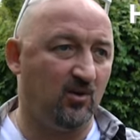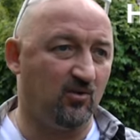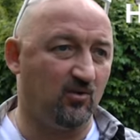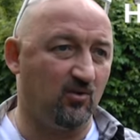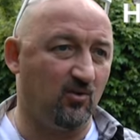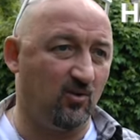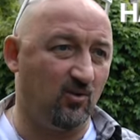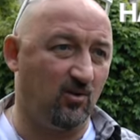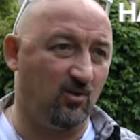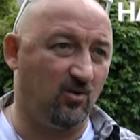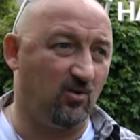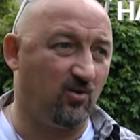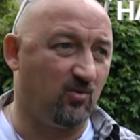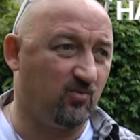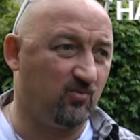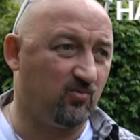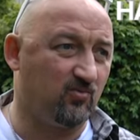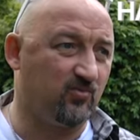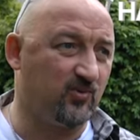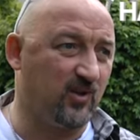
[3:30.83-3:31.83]
Но
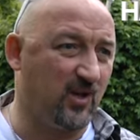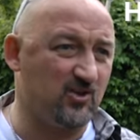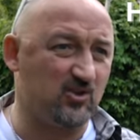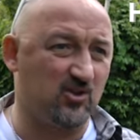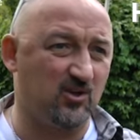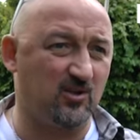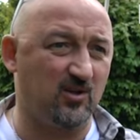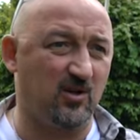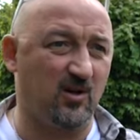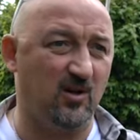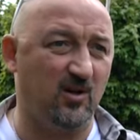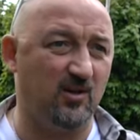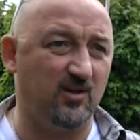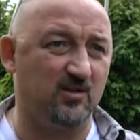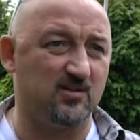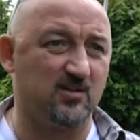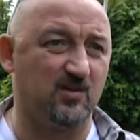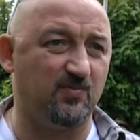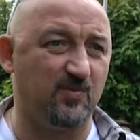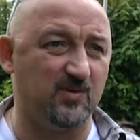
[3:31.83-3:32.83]
в наших
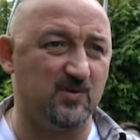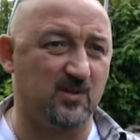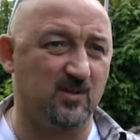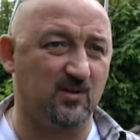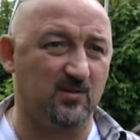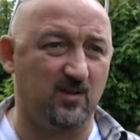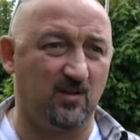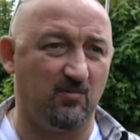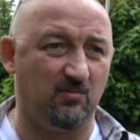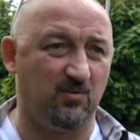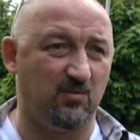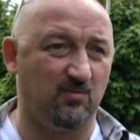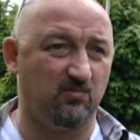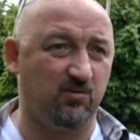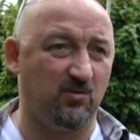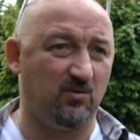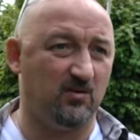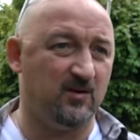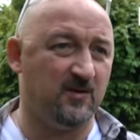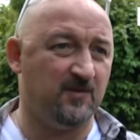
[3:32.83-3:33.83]
раллийных записках там был
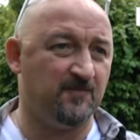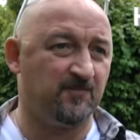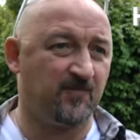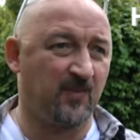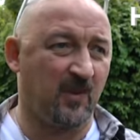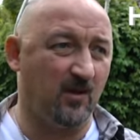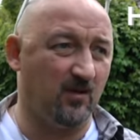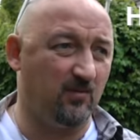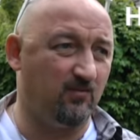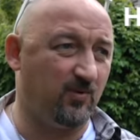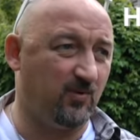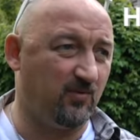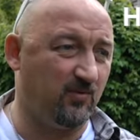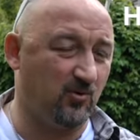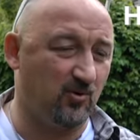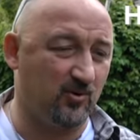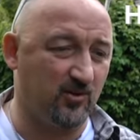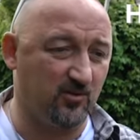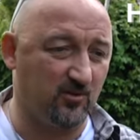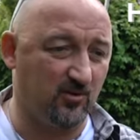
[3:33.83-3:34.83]
бы э,
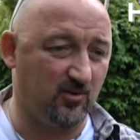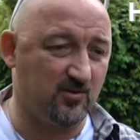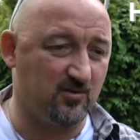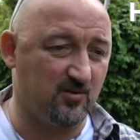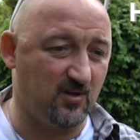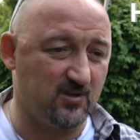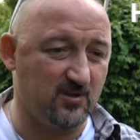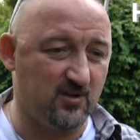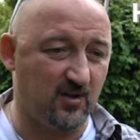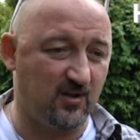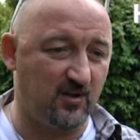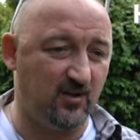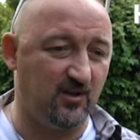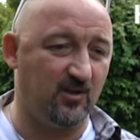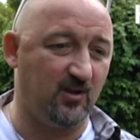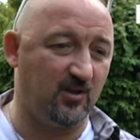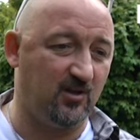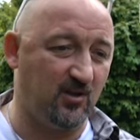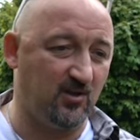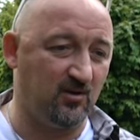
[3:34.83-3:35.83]
поворот, который называется
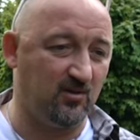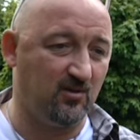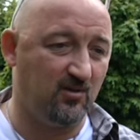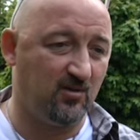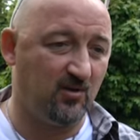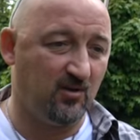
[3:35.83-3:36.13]
1-1,